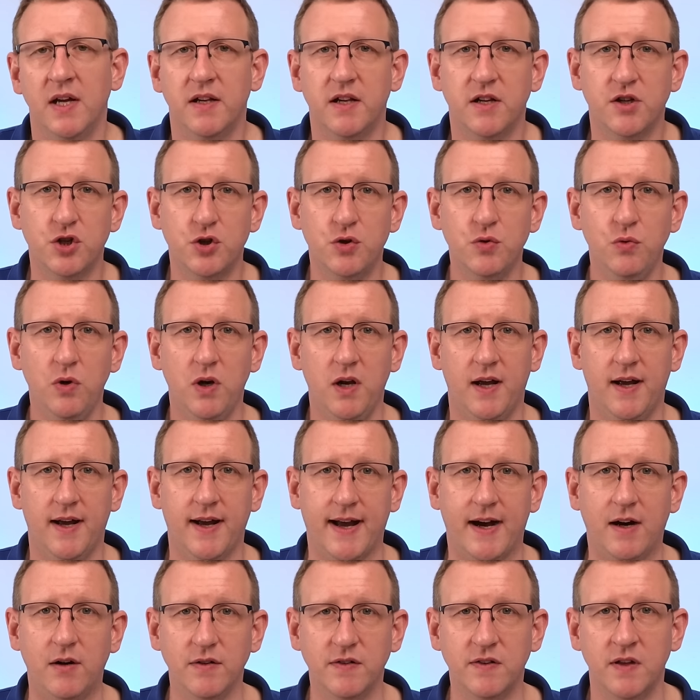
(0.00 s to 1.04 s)
der Stuhl
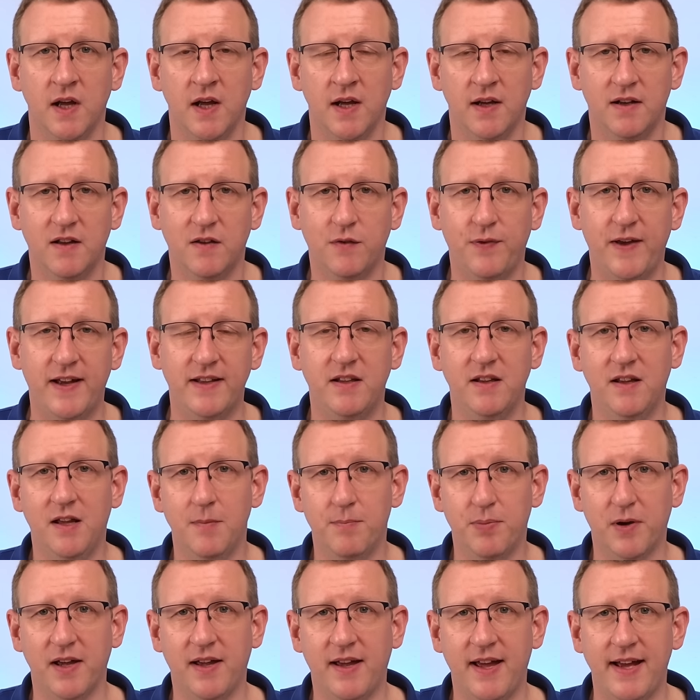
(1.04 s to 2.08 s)
heraus, das fertige
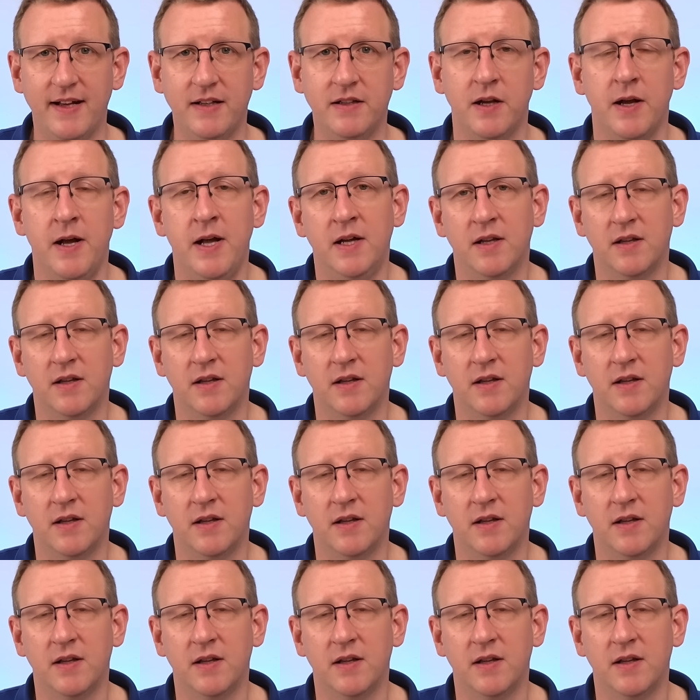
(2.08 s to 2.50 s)
Brikett.